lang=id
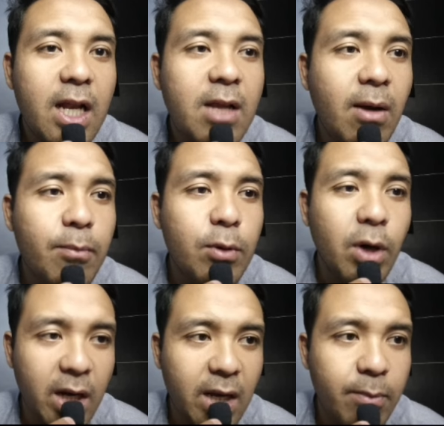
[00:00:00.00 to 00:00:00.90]

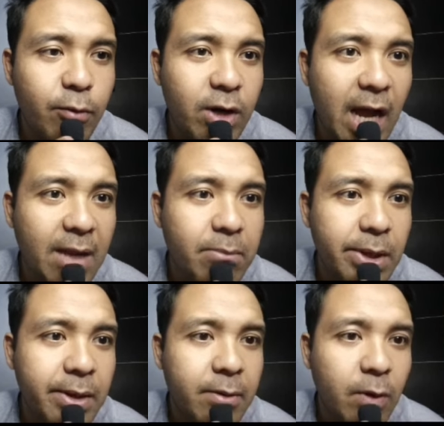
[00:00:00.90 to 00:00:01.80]
50 ribu
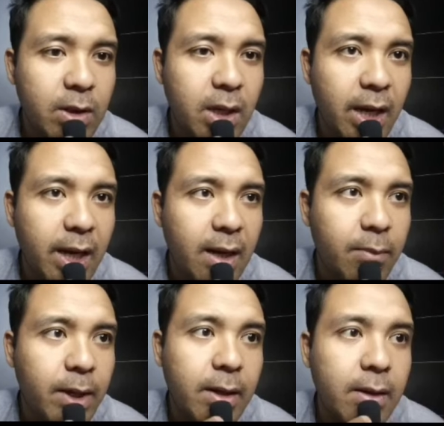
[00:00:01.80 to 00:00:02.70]
diamond. What the hell
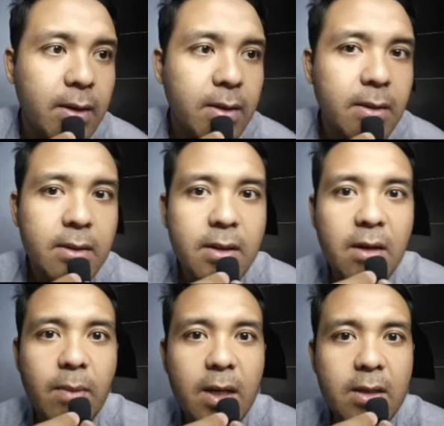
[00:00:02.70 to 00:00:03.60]
man? Dari mana